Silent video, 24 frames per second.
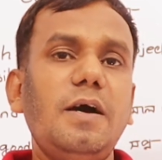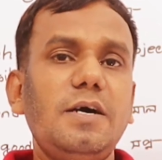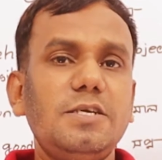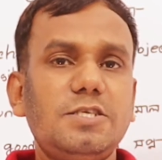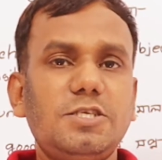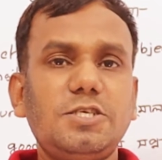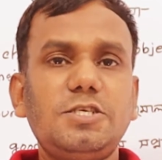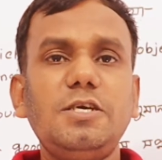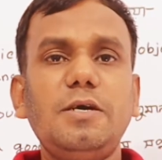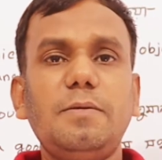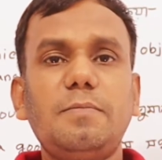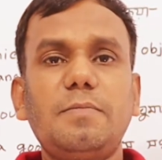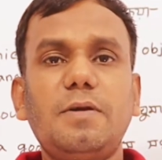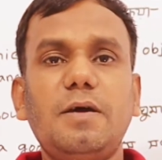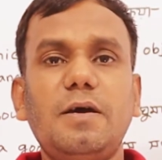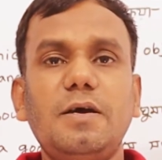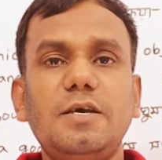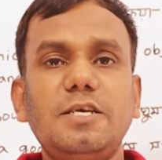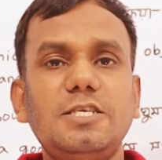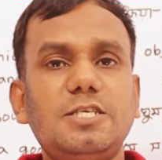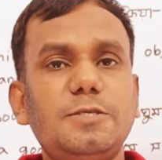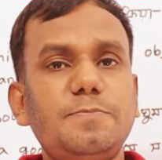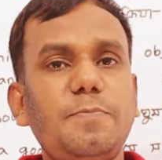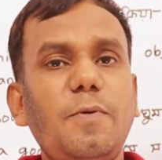আজকে আমরা
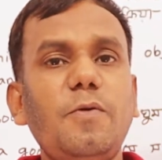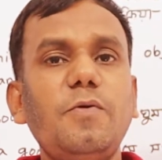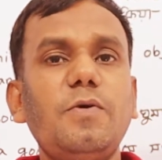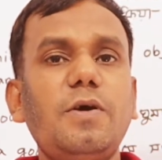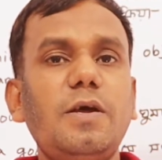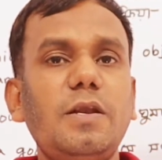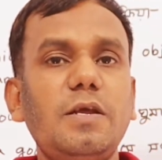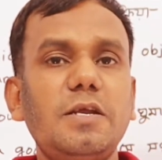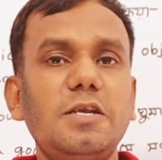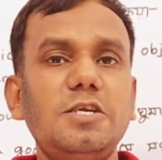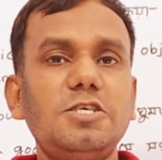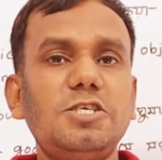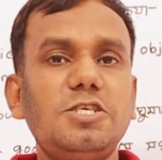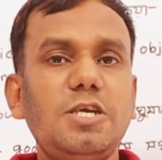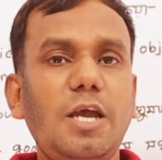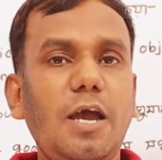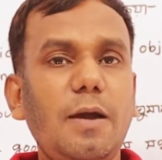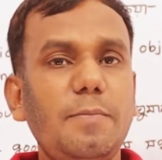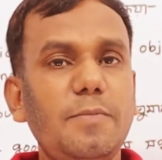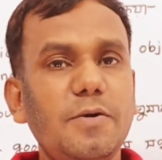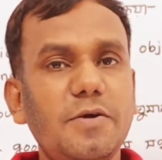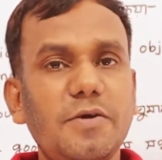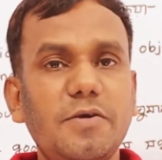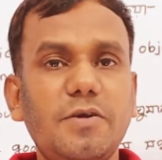স্পোকেন ইংলিশ
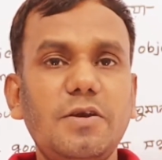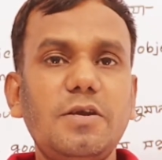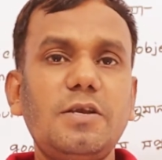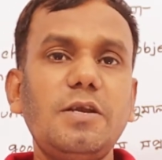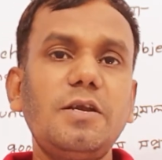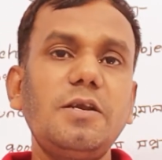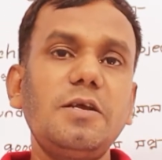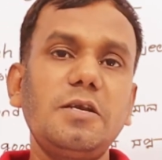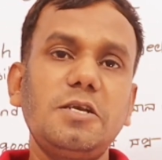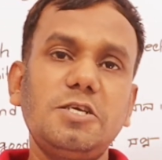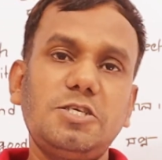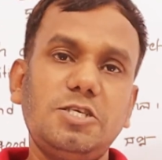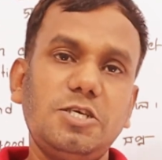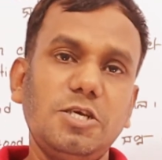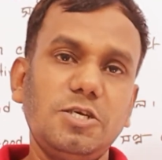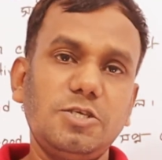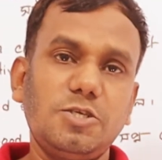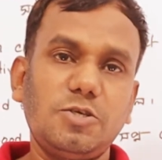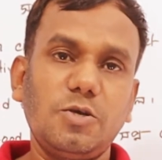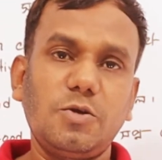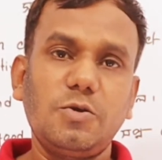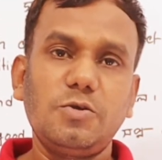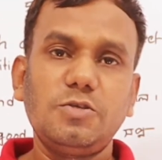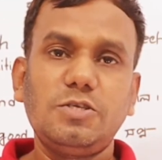এবং রিটেন ইংলিশের
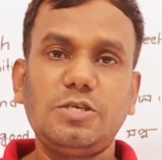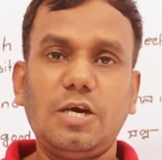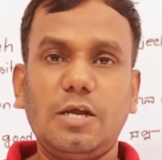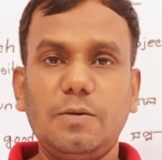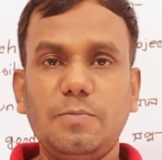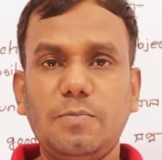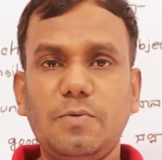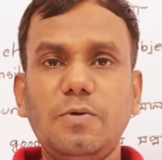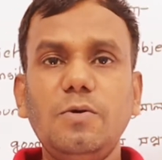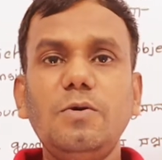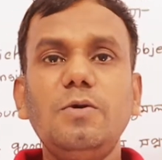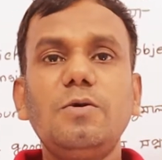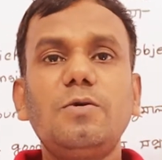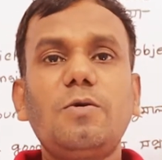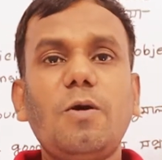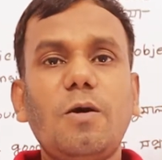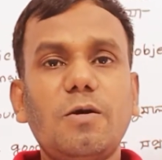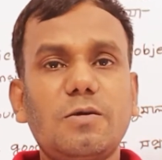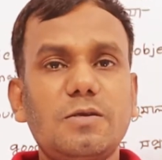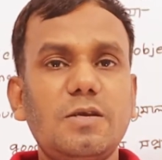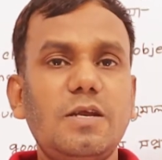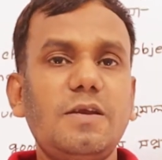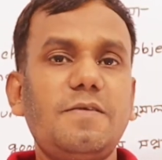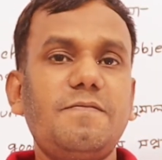জন্য জানব
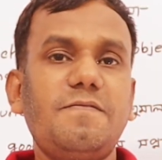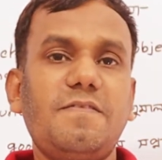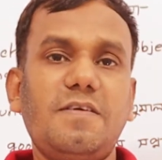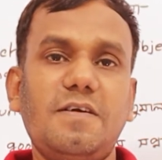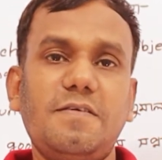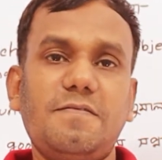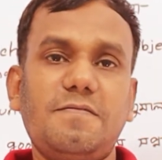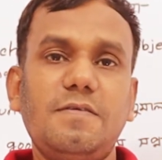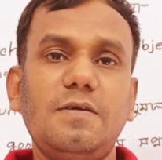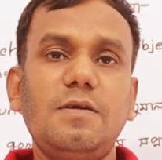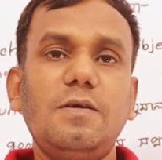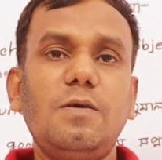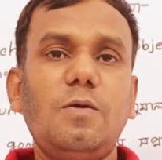কগনেট ভার্ব